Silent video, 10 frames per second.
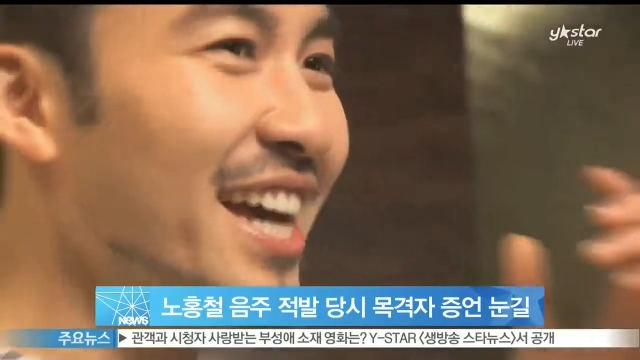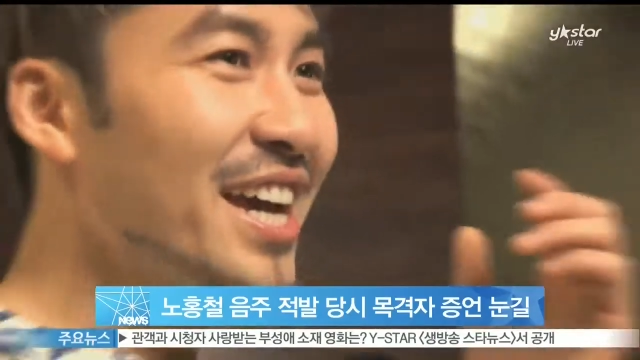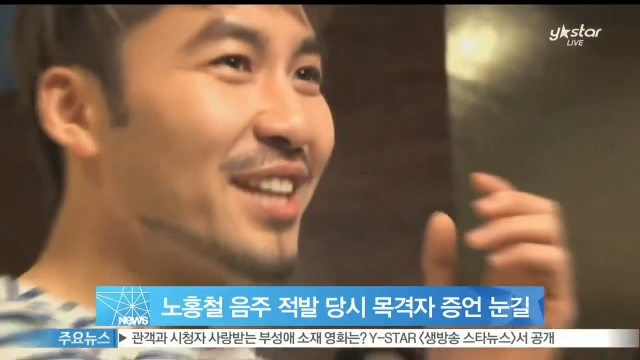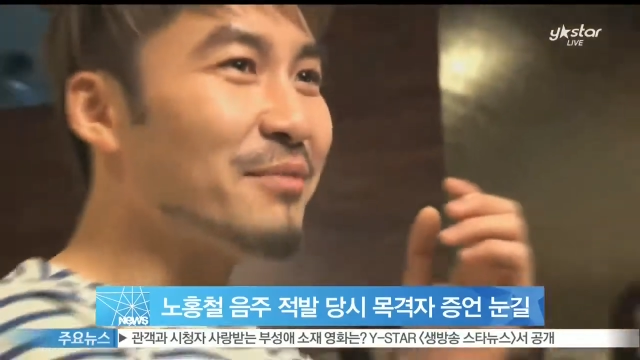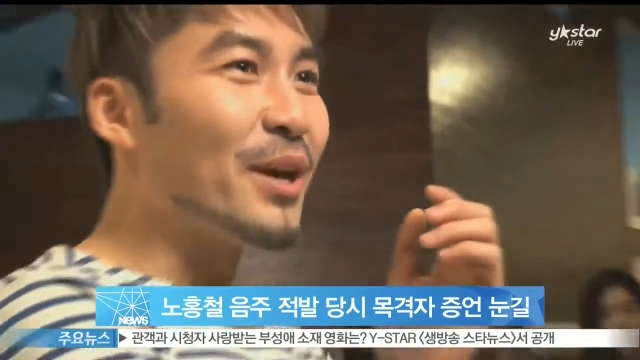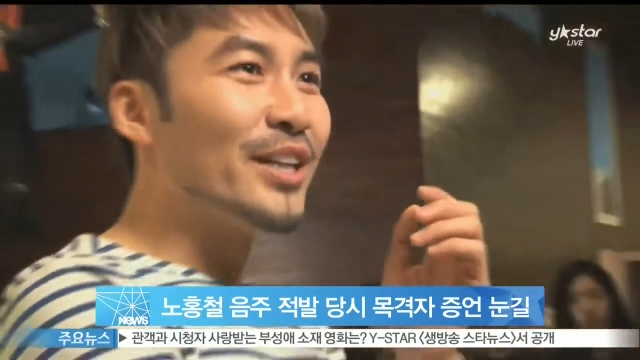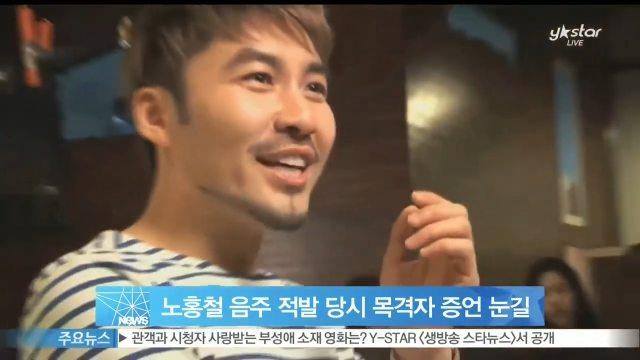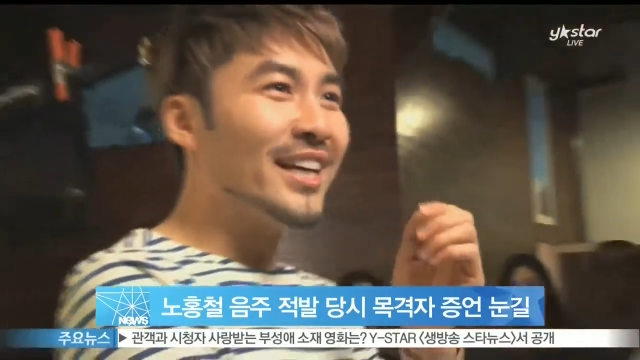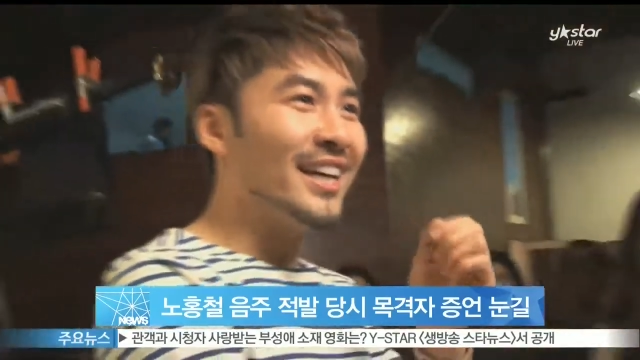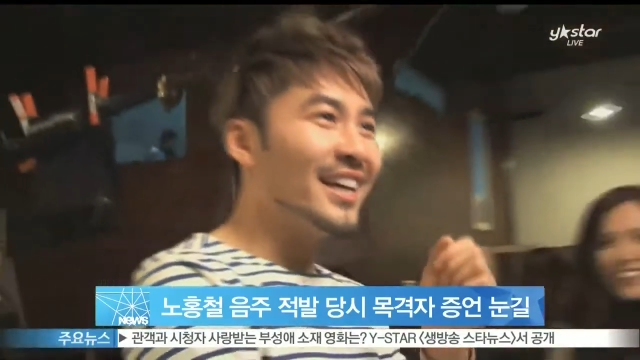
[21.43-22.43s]
쓴
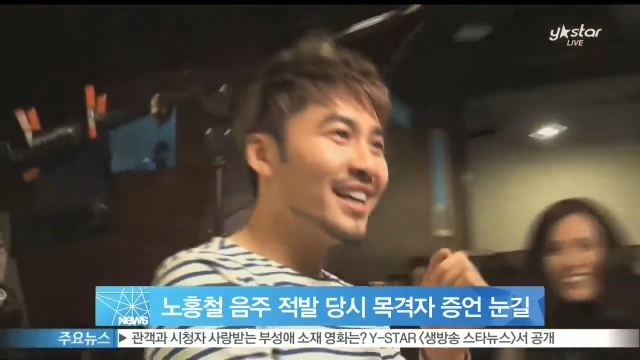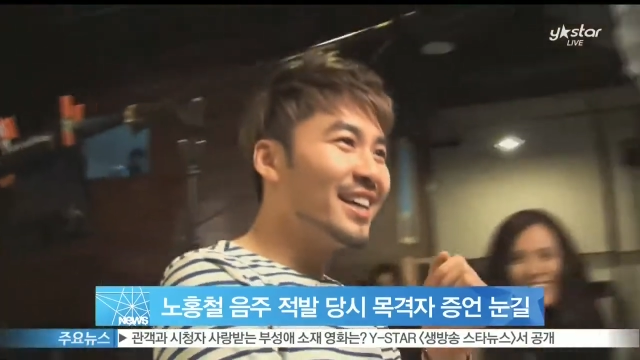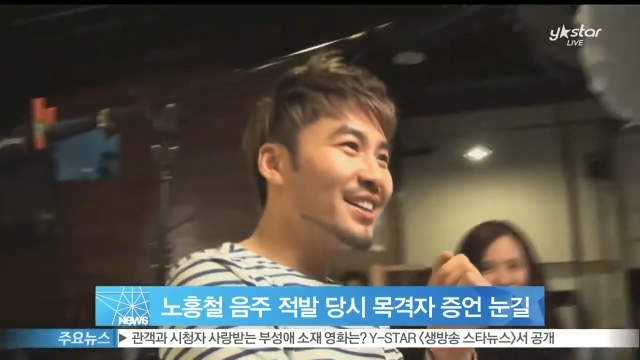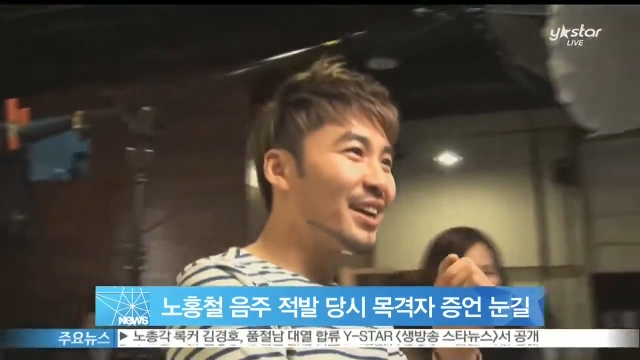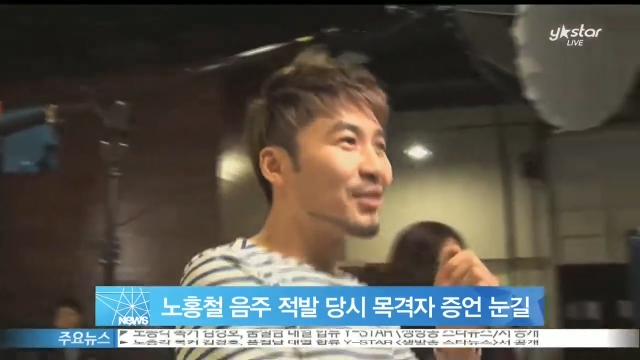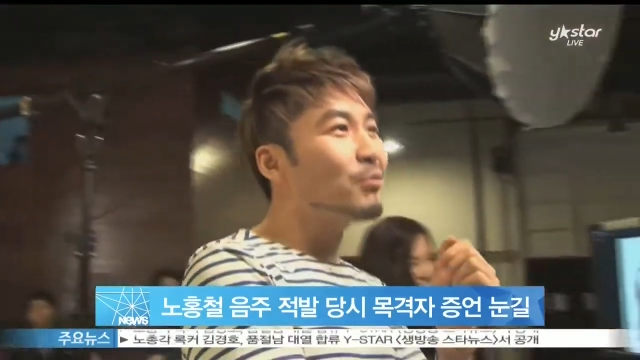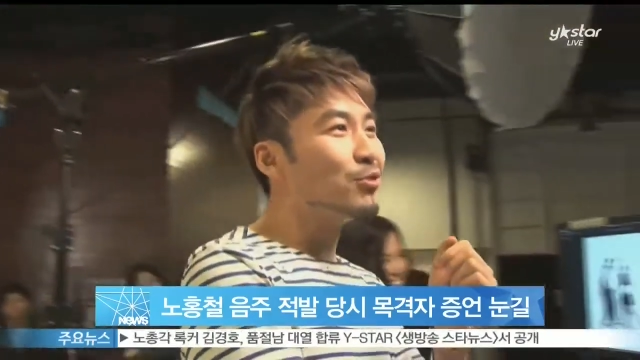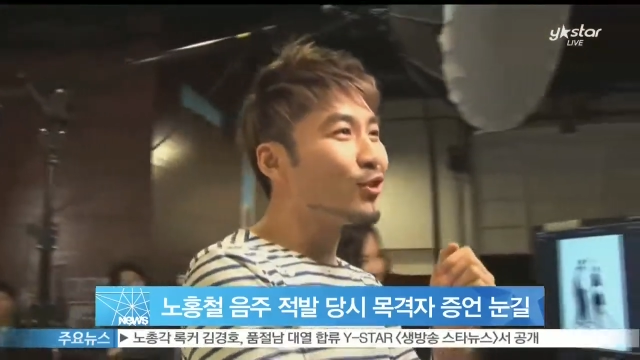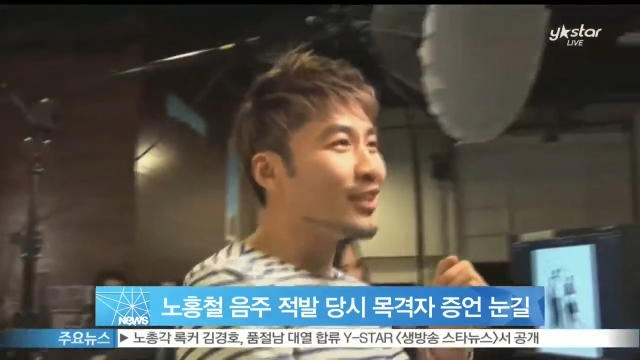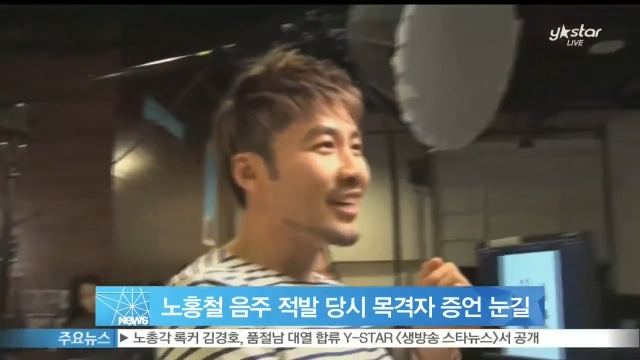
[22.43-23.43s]
네티즌은
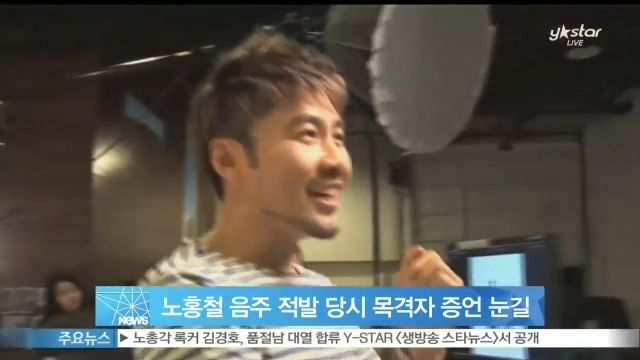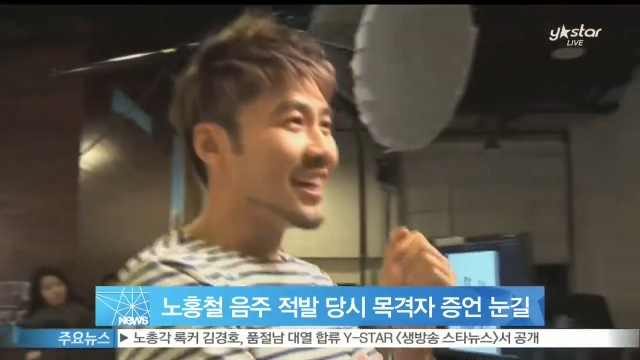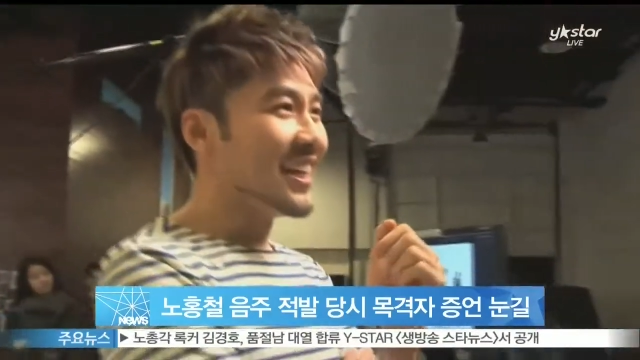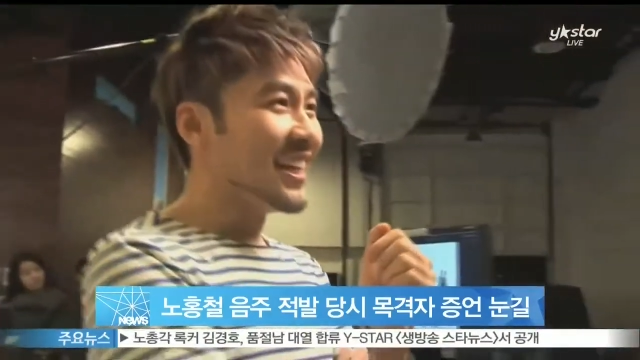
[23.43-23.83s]
노홍철 씨는